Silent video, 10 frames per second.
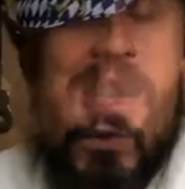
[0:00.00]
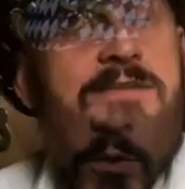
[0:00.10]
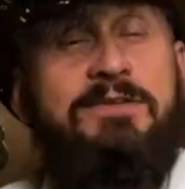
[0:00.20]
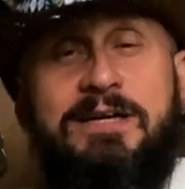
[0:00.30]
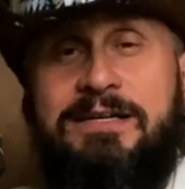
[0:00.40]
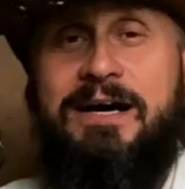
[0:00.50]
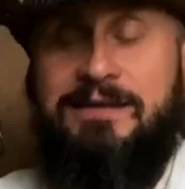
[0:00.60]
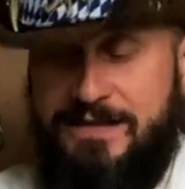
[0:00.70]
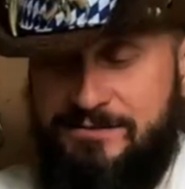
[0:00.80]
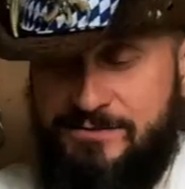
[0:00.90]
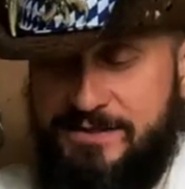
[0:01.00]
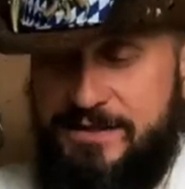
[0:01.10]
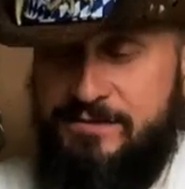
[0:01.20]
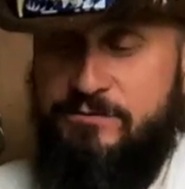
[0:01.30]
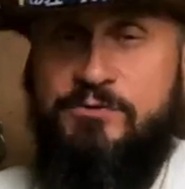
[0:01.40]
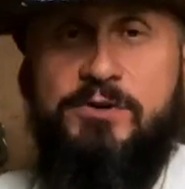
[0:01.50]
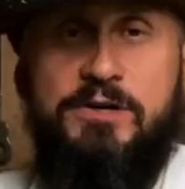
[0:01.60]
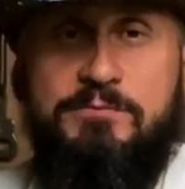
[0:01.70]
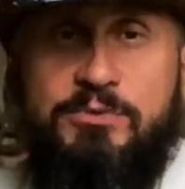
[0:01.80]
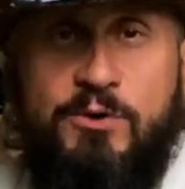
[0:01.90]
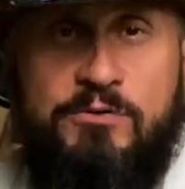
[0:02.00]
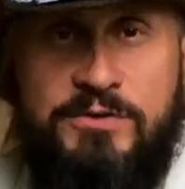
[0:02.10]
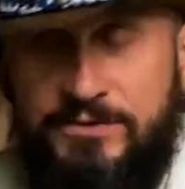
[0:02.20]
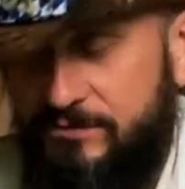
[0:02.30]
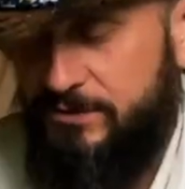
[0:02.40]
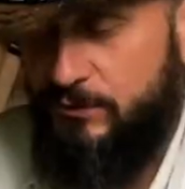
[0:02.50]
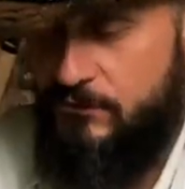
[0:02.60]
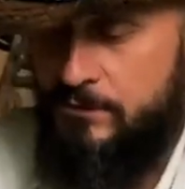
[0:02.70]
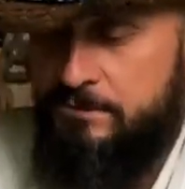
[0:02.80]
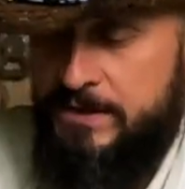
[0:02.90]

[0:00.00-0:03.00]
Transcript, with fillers: Soll keine Anleitung sein für Profis wie uns.